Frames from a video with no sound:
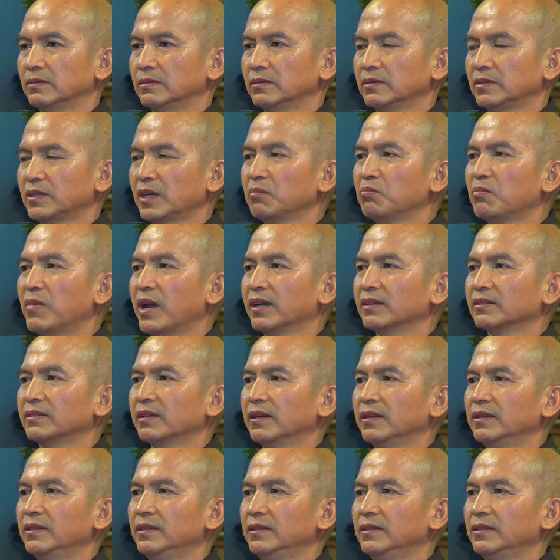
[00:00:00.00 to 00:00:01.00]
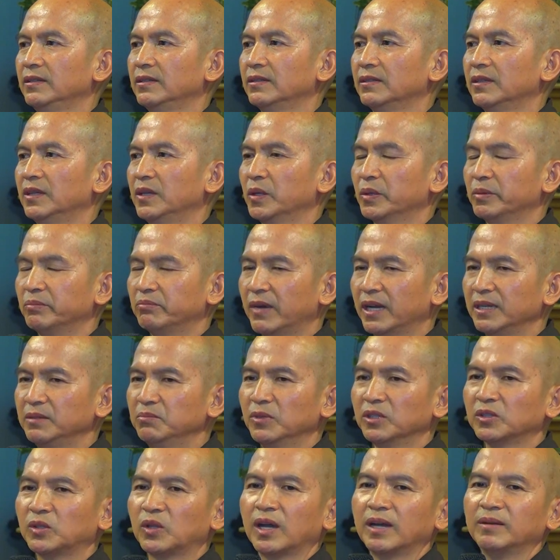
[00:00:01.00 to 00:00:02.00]
Các bạn thấy bảy mươi
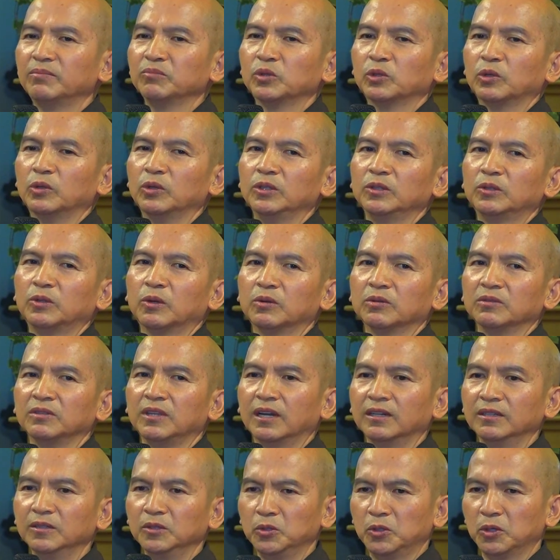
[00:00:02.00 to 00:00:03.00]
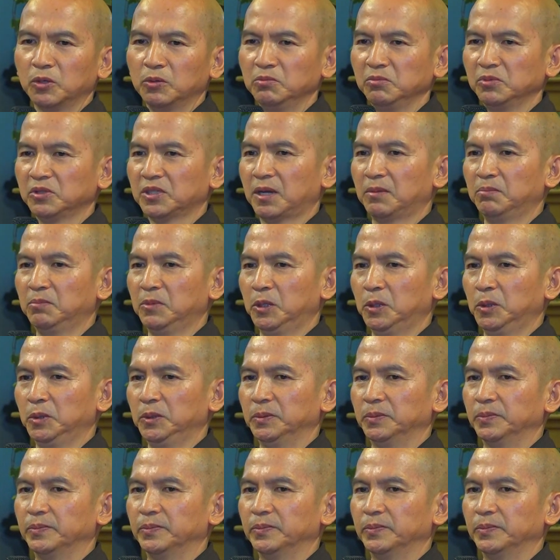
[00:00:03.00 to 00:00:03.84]
tám tuổi còn dẫn chúng sám hối,